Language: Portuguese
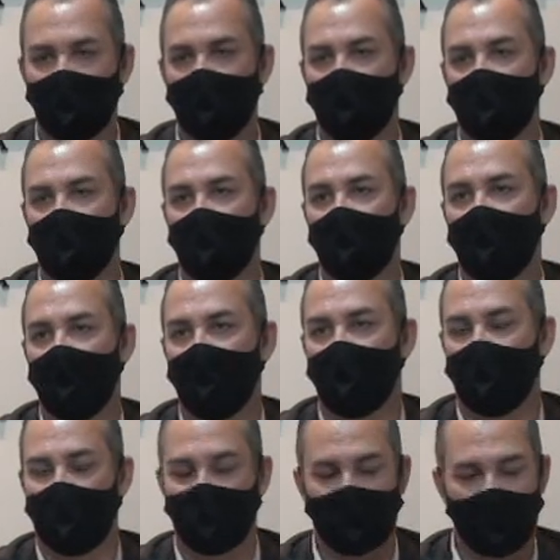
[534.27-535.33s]
de, por
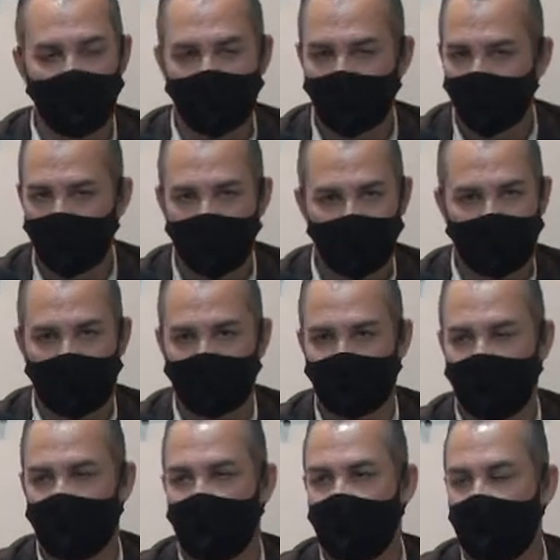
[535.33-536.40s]
exemplo,
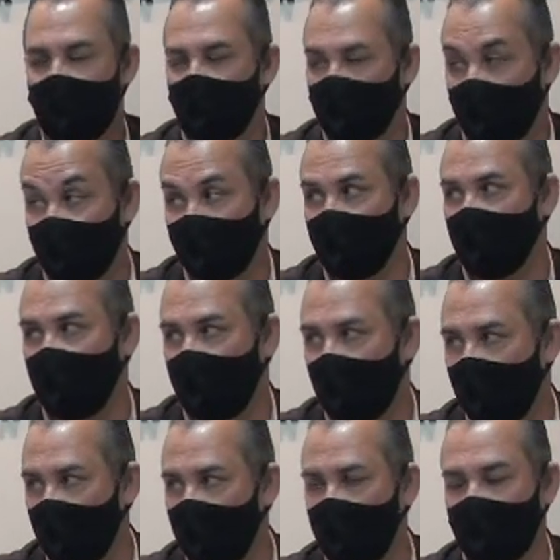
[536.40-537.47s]

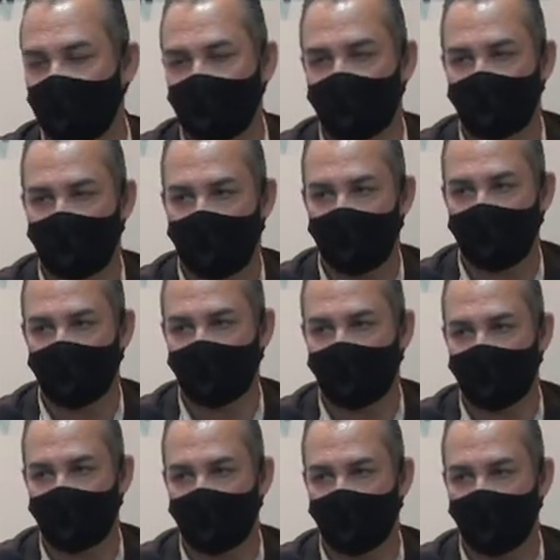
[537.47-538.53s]
parcelarem essas verbas
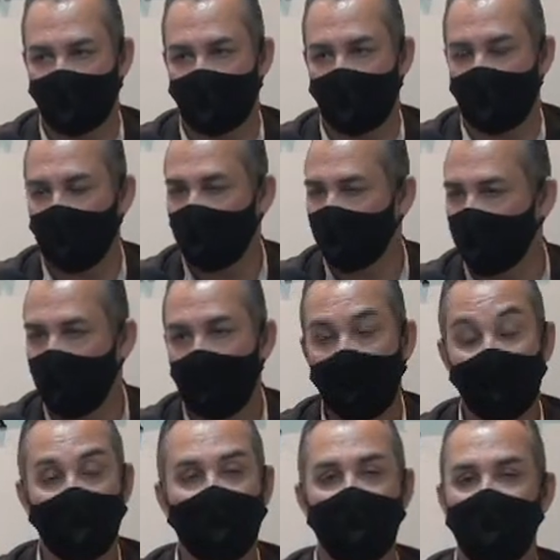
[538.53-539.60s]
rescisórias,
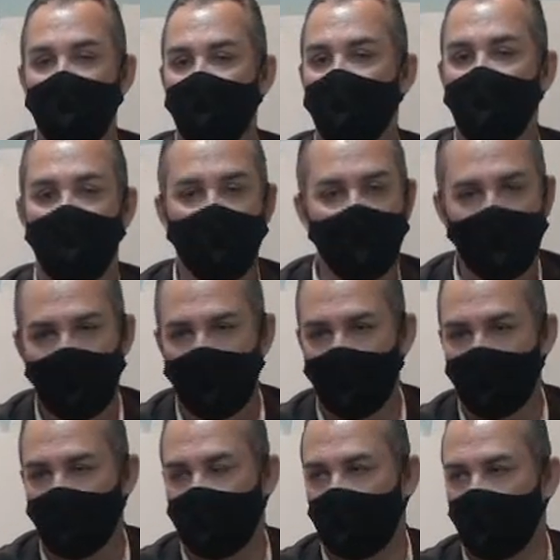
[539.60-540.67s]
diminuírem
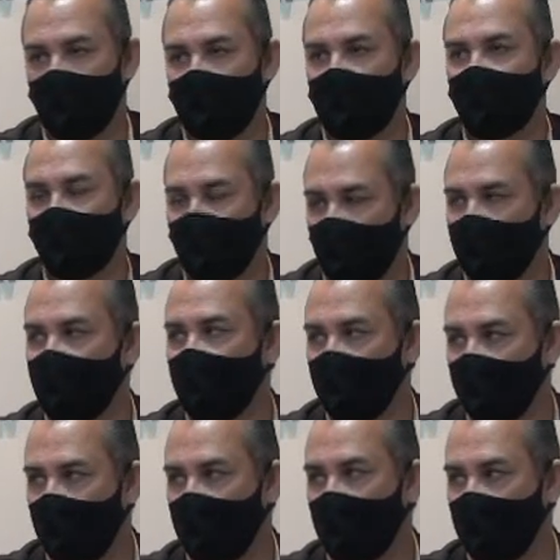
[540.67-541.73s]
o valor das
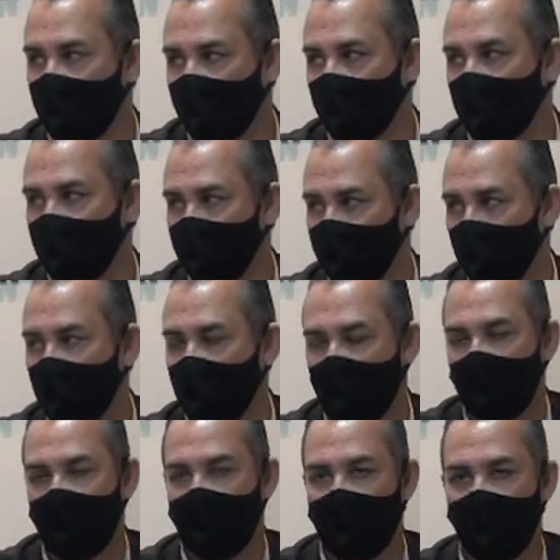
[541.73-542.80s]
penalidades
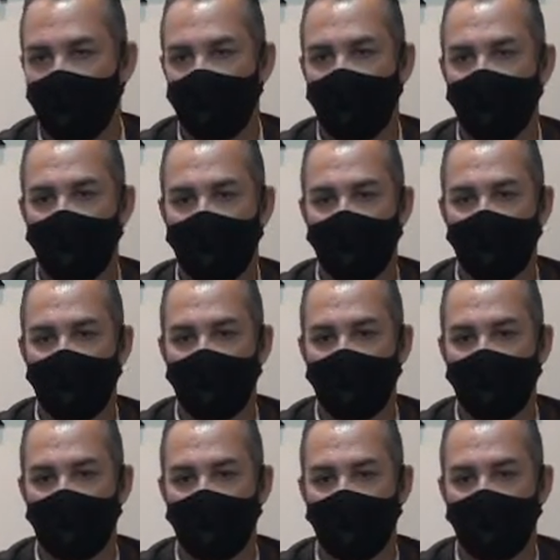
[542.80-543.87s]

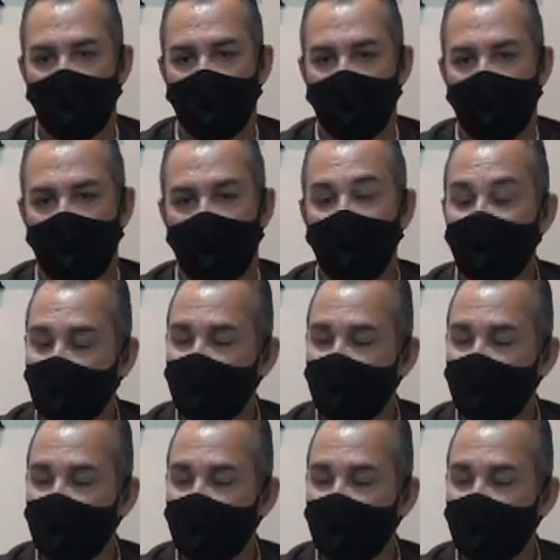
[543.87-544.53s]
e, e não